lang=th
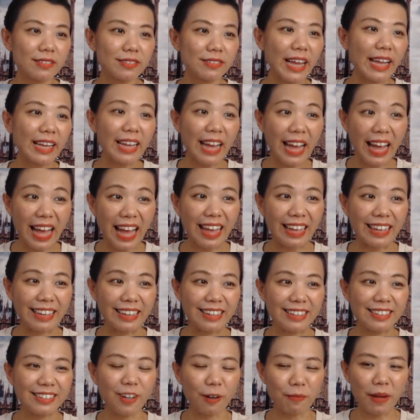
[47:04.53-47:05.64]
ได้ง่าย
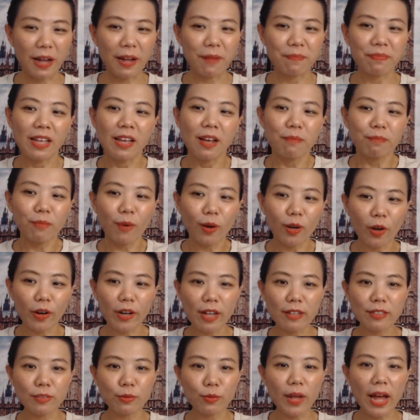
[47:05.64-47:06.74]
เนอะปะปลดล็อก
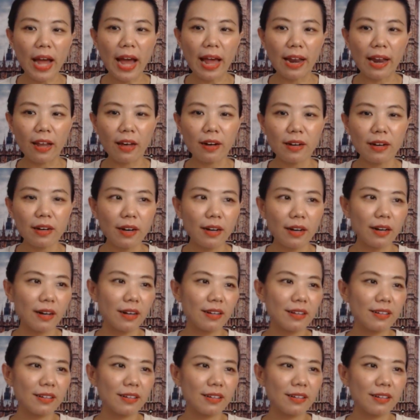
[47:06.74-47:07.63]
ให้ฟูนอ่านแล้วเออ